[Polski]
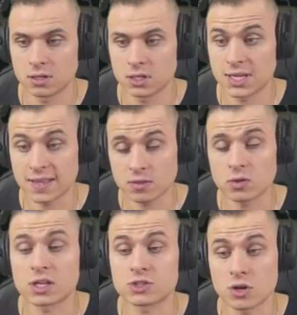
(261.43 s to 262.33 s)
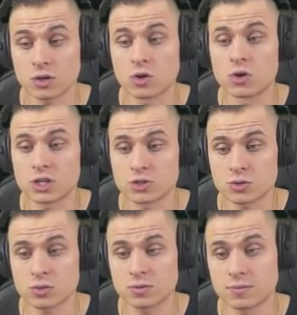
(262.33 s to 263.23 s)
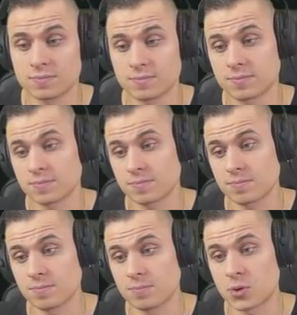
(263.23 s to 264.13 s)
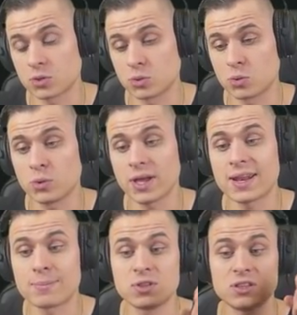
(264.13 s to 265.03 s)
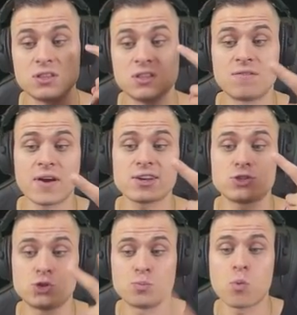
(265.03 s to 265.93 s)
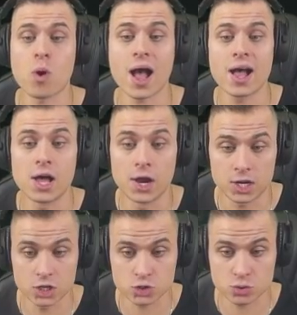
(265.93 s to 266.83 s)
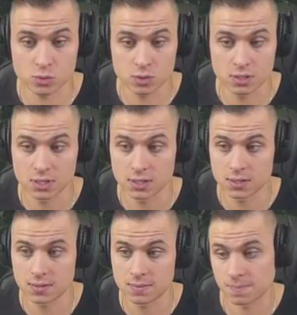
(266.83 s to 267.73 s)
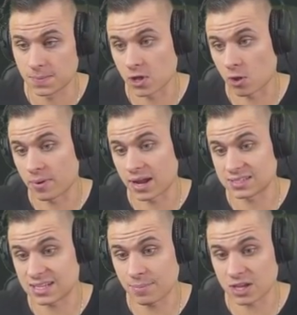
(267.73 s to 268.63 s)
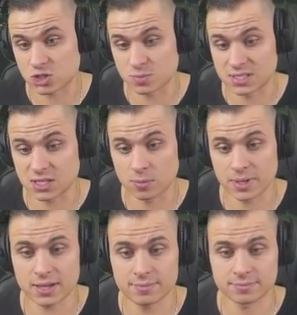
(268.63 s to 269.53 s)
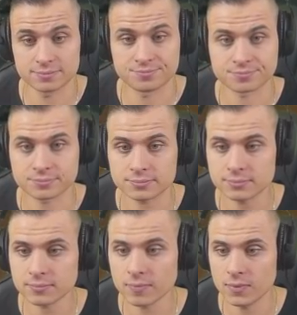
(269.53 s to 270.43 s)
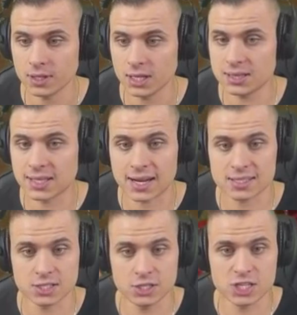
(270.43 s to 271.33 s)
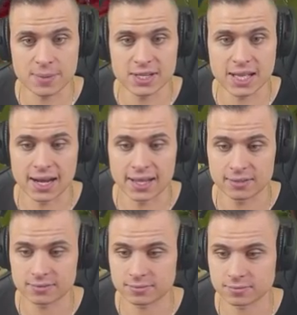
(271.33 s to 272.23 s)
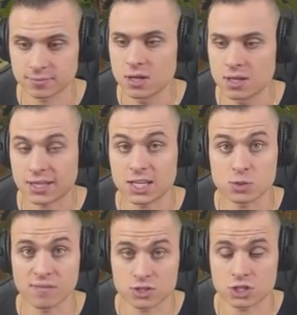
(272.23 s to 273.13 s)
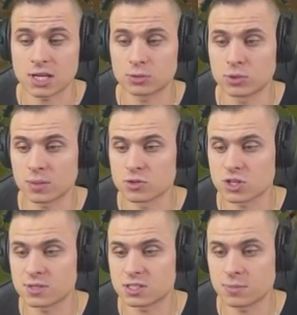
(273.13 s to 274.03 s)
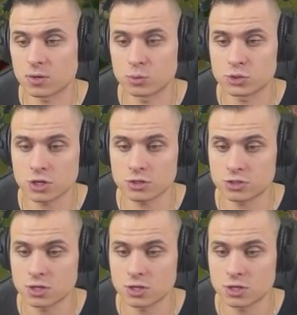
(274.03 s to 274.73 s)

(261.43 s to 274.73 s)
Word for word: Jedno nasionko ryżu produkuje nam dwa źdźbła ryżu. Dobra, zabierzmy sobie. I teraz idziemy dalej. Jakieś ławeczki, na których możemy sobie usiąść,